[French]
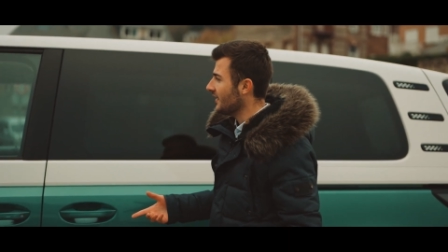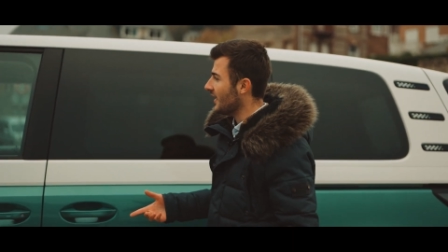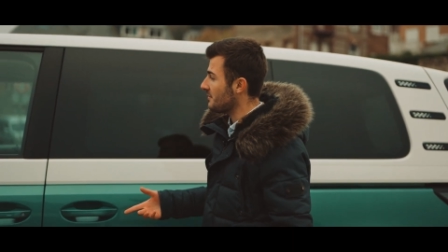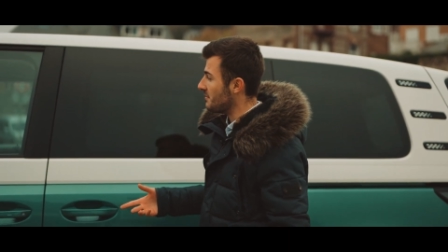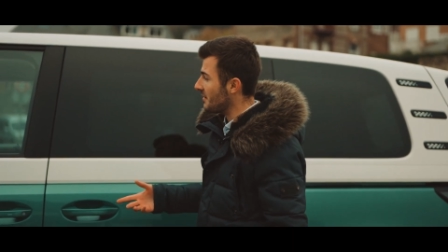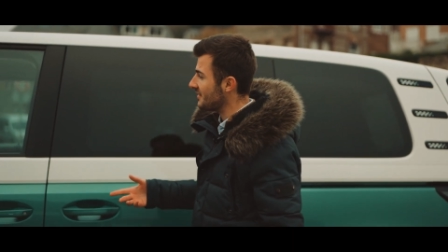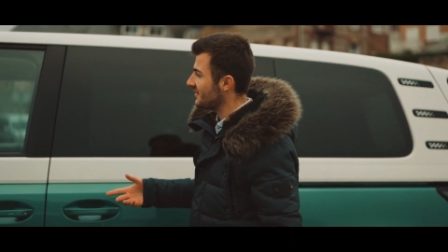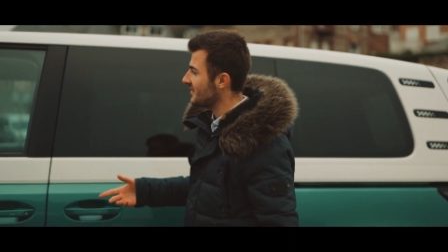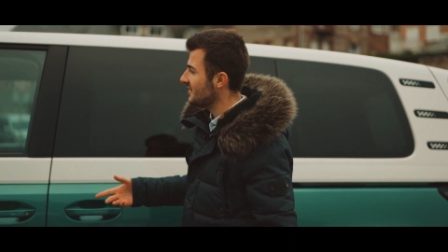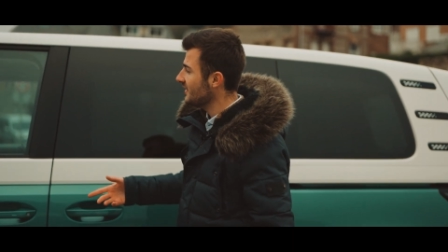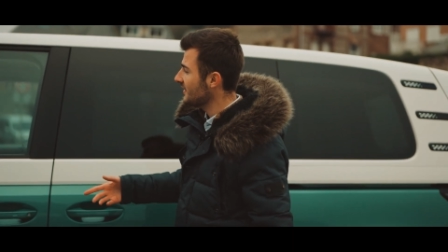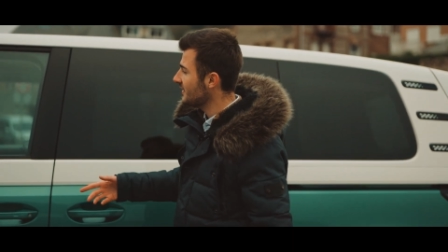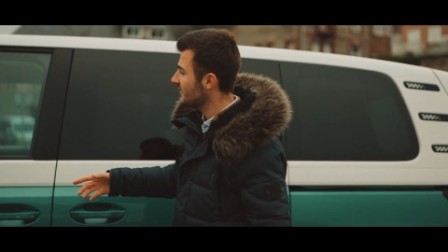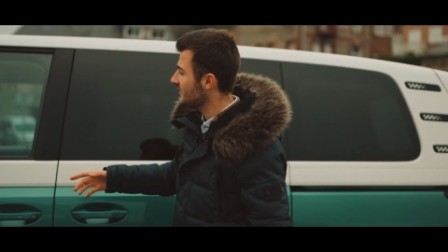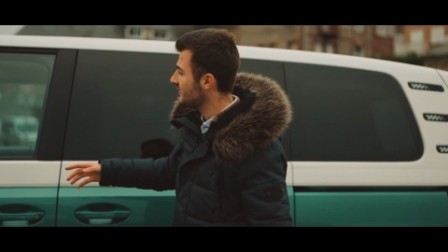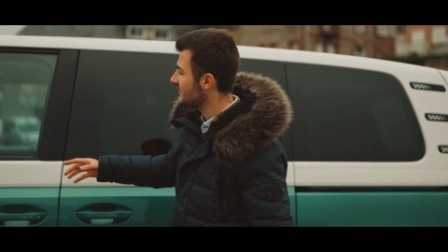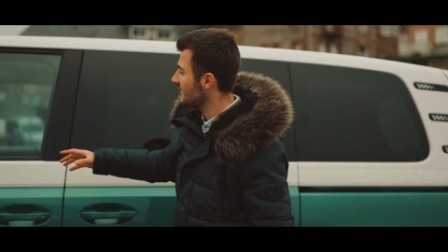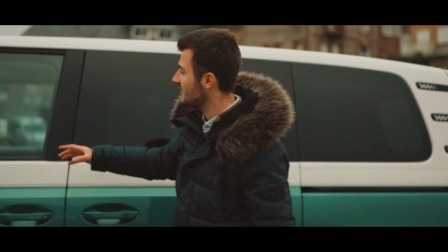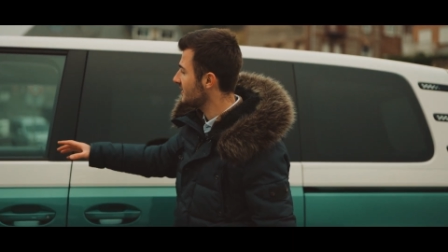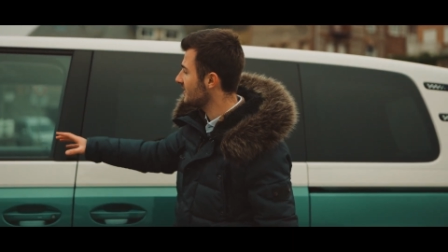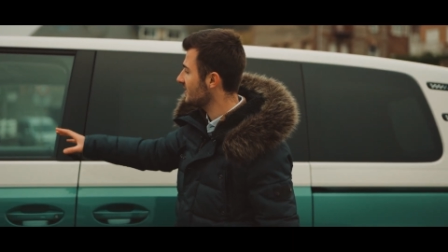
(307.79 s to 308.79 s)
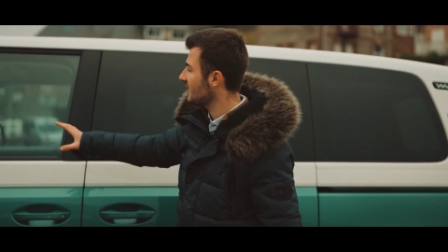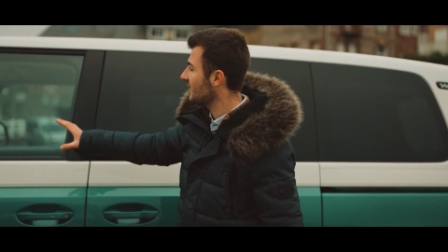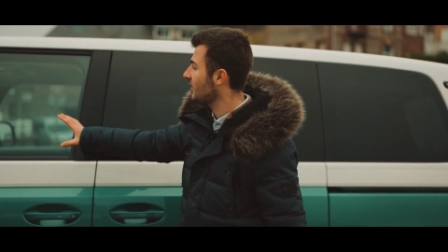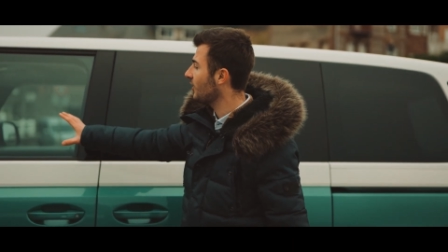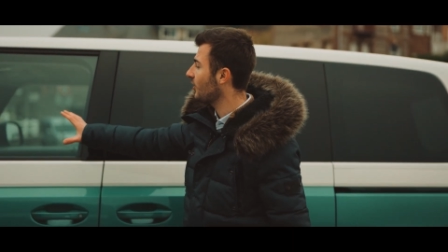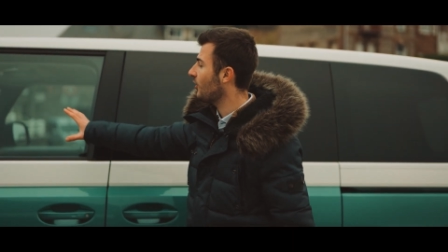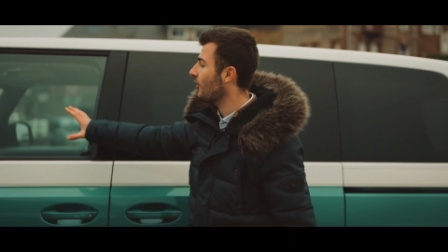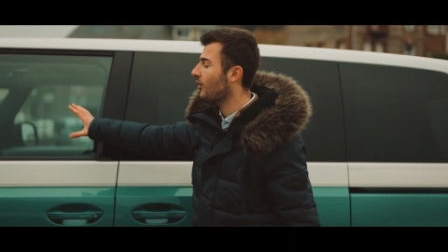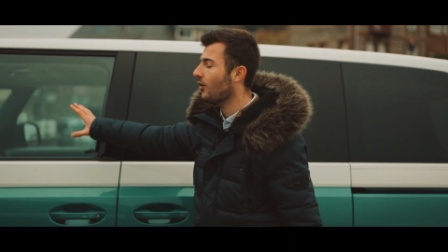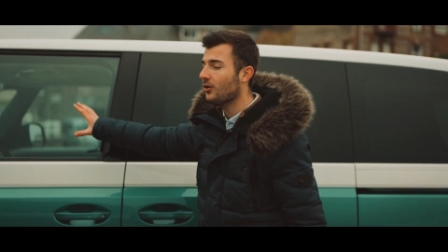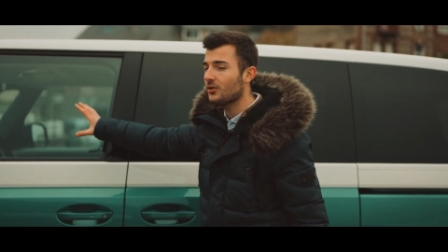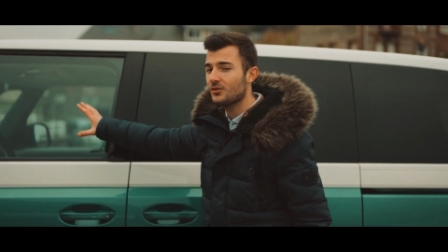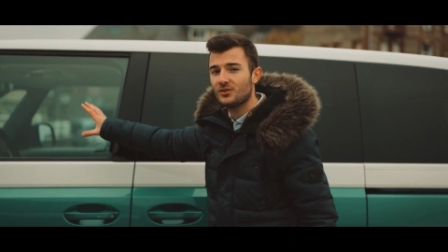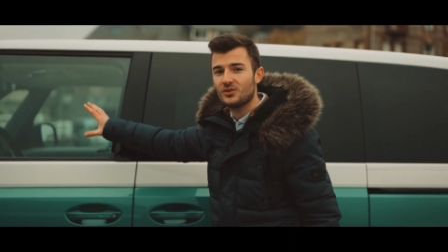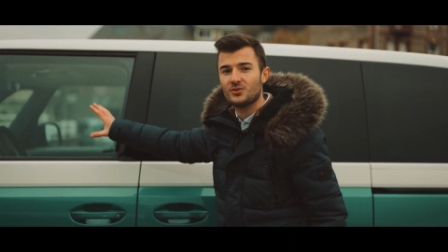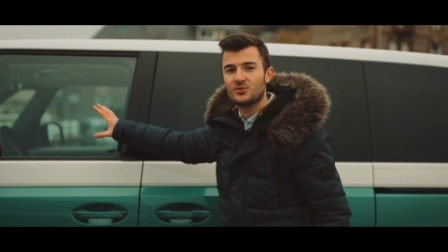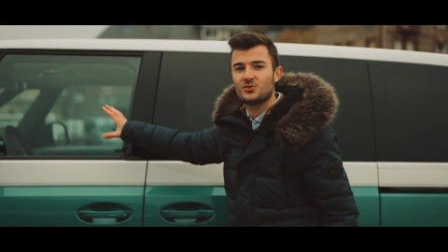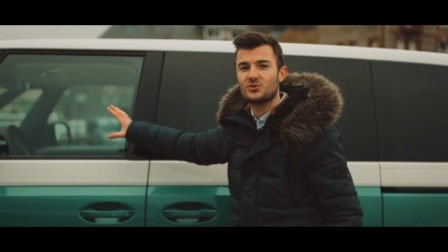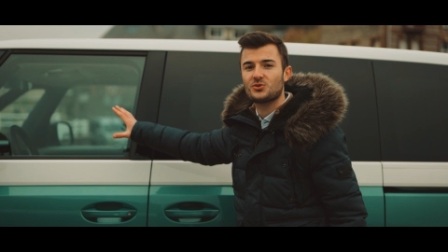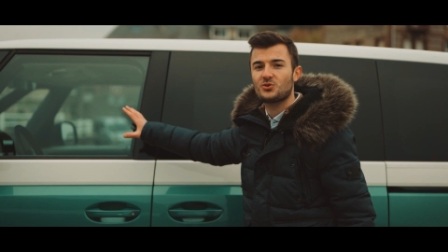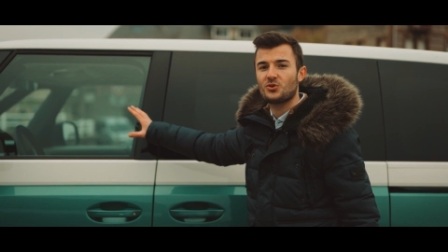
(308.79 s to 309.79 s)
Et bah si, c'est ces grandes
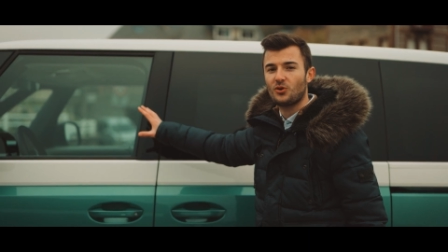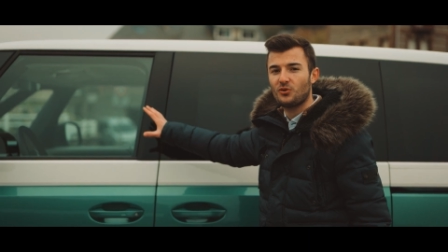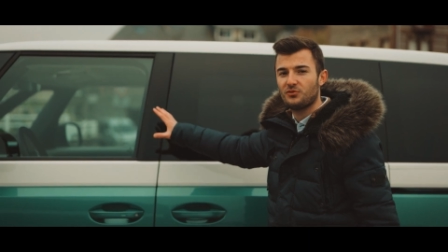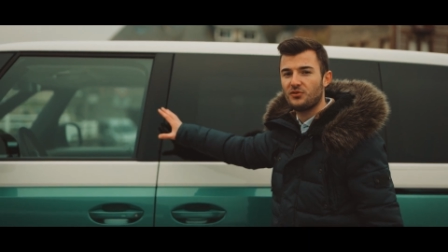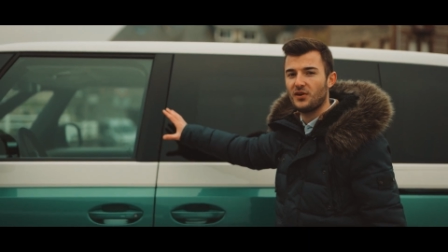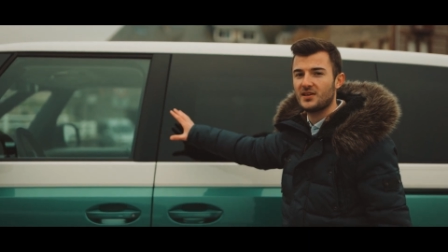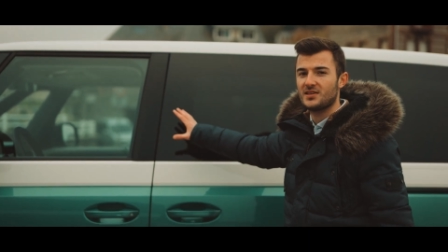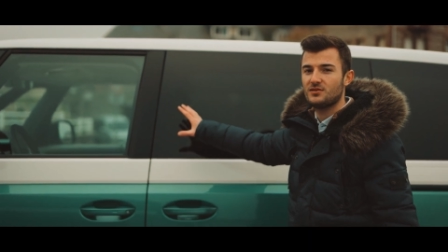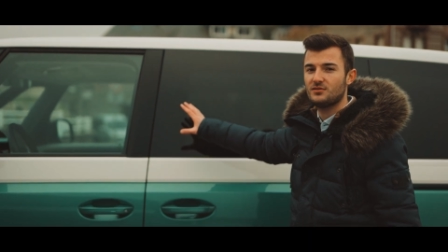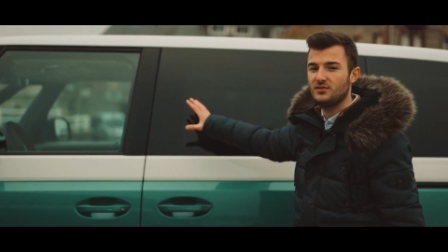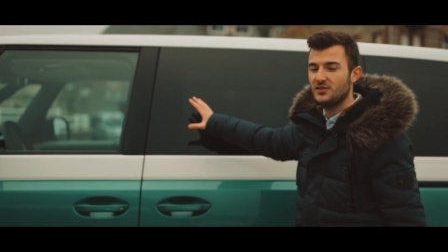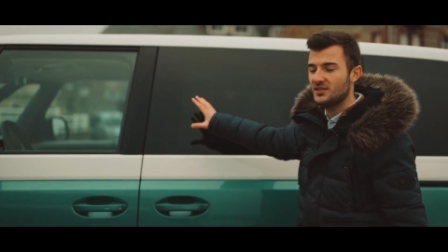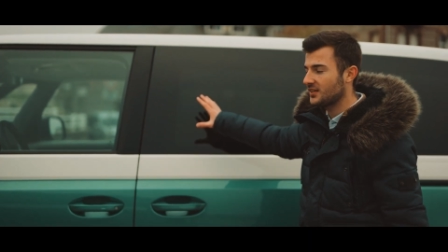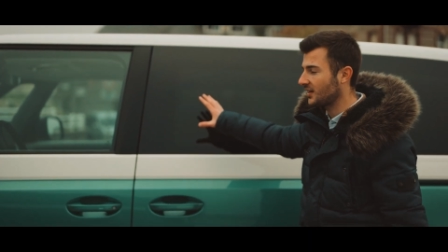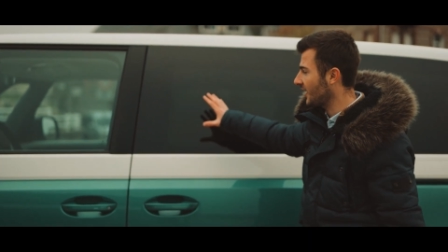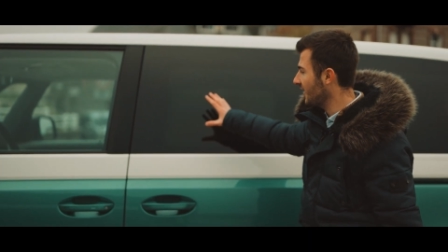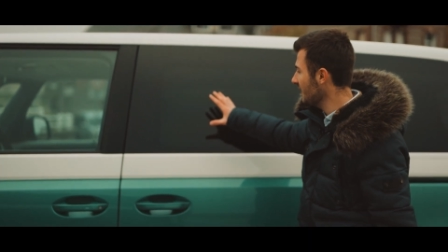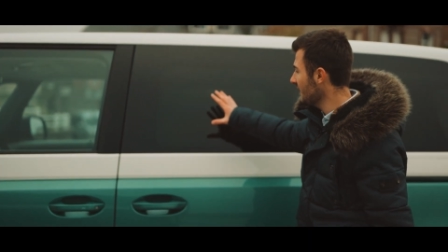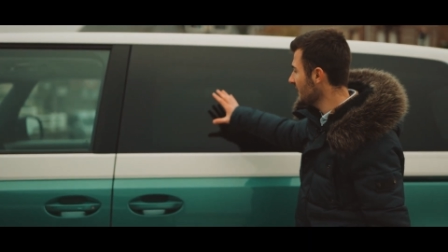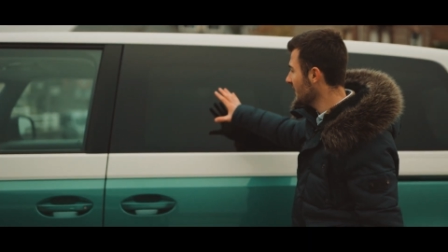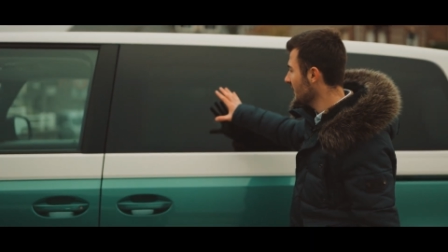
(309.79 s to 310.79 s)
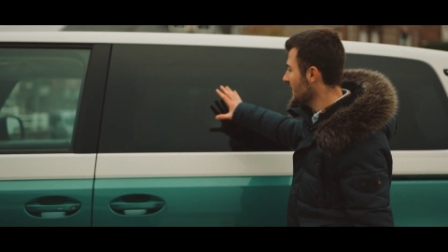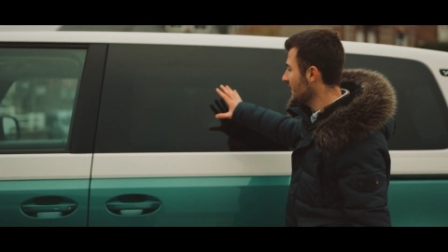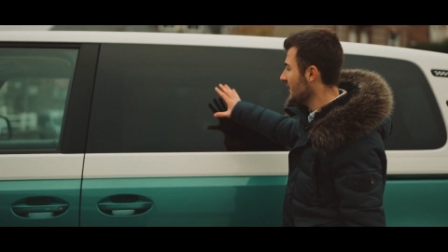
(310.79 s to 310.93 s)
surfaces vitrées.